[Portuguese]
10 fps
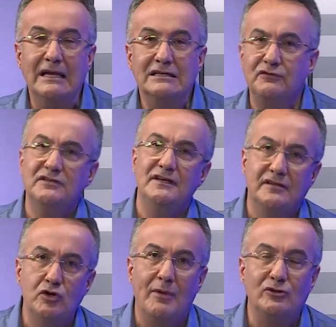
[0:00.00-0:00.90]
Se você
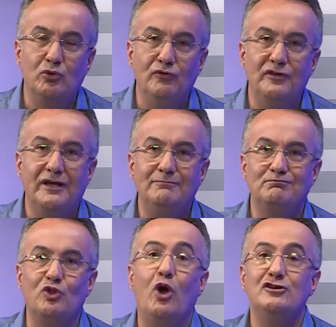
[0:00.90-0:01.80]
tem uma dúvida,
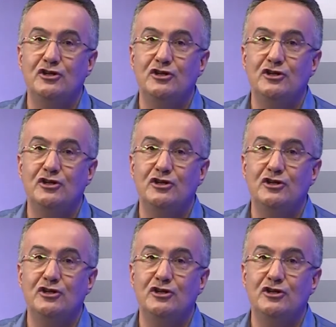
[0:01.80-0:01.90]
nós